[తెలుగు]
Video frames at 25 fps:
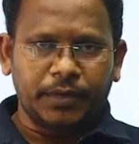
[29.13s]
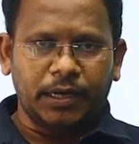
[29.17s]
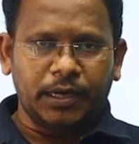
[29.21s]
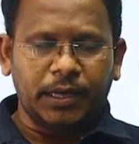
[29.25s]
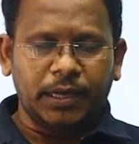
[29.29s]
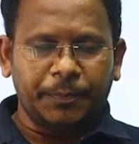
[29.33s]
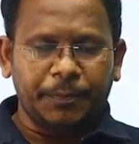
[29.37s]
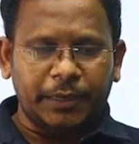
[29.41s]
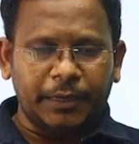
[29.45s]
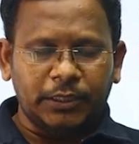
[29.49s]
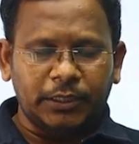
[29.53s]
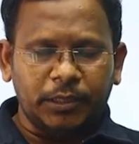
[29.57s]

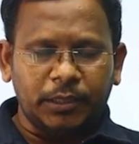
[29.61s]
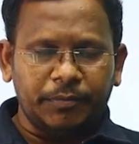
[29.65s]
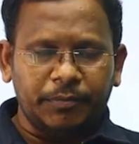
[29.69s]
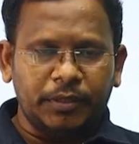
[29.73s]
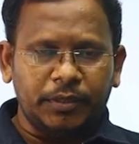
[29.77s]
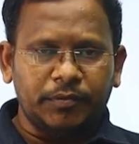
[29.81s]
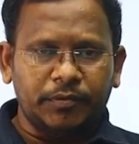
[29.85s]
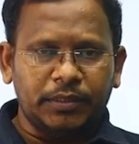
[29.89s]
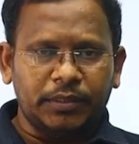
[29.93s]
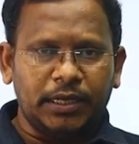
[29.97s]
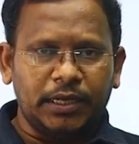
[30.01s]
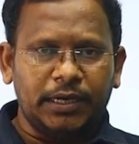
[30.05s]
అంటే
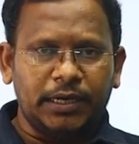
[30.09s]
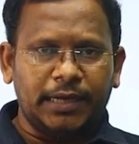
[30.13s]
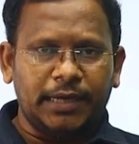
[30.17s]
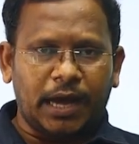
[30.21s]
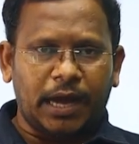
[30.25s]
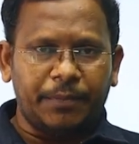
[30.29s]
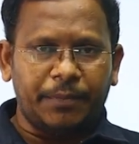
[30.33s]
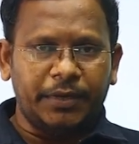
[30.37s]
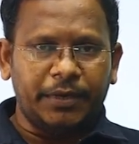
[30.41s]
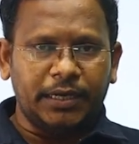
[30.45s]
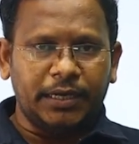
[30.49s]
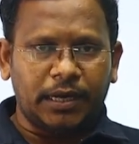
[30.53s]
పంతొమ్మిది వందల
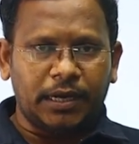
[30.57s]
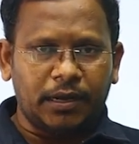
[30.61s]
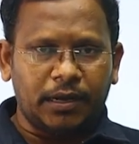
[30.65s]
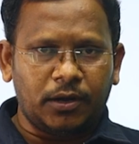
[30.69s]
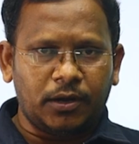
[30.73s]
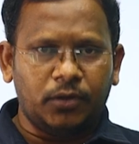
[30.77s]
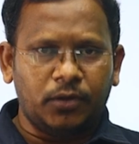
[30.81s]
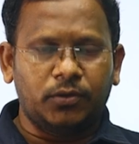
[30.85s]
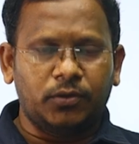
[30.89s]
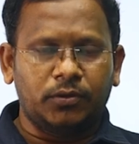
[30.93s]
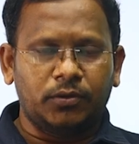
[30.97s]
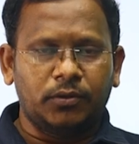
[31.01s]
యాభై
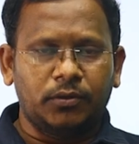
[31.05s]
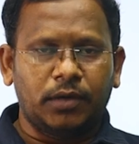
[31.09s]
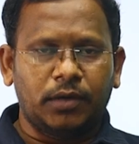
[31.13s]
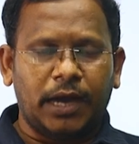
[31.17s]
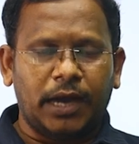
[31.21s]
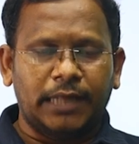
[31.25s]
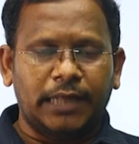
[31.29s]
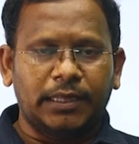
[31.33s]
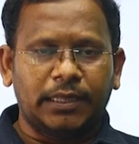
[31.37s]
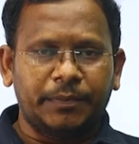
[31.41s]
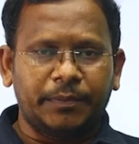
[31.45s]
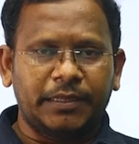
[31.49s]
ఆరులో
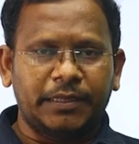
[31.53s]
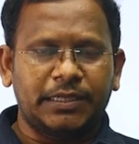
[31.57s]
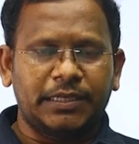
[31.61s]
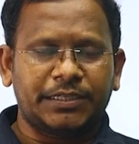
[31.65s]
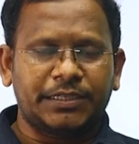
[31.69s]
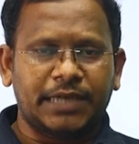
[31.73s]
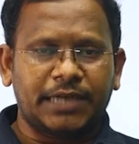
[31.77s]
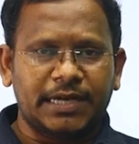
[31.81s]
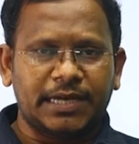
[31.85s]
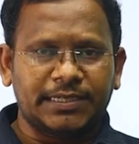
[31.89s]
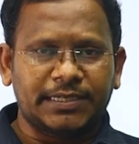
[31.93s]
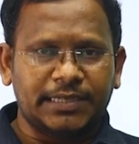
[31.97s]

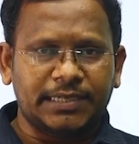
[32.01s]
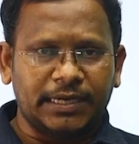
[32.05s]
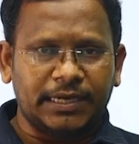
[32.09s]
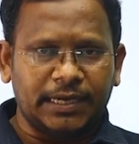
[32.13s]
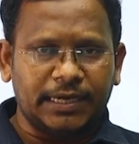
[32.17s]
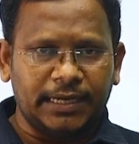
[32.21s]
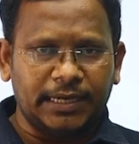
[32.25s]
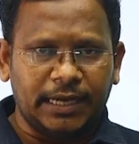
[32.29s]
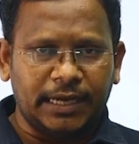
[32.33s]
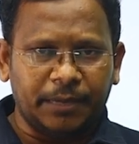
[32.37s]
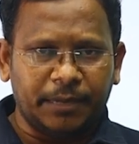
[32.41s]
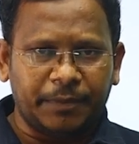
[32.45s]
ఆంధ్రప్రదేశ్
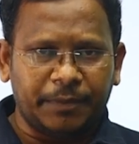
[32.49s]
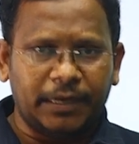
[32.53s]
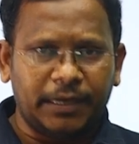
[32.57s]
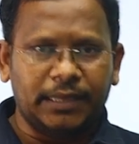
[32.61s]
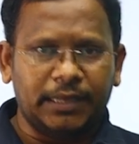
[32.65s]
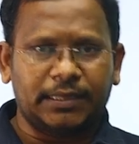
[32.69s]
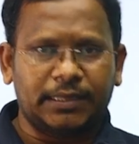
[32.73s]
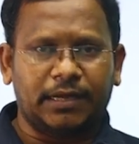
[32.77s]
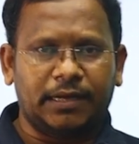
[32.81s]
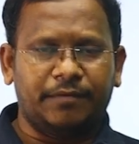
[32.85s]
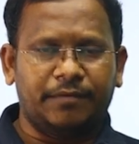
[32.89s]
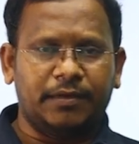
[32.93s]
రాష్ట్రంగా ఏర్పడ్డ
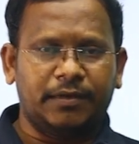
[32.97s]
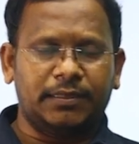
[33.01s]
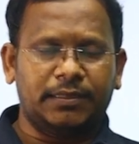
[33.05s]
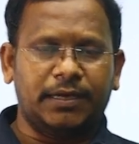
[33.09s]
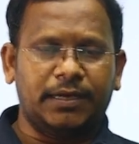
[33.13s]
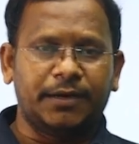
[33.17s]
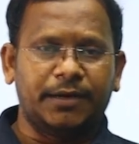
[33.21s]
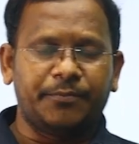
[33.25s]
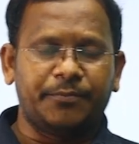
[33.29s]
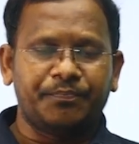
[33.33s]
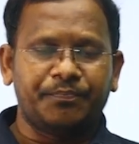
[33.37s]
తర్వాత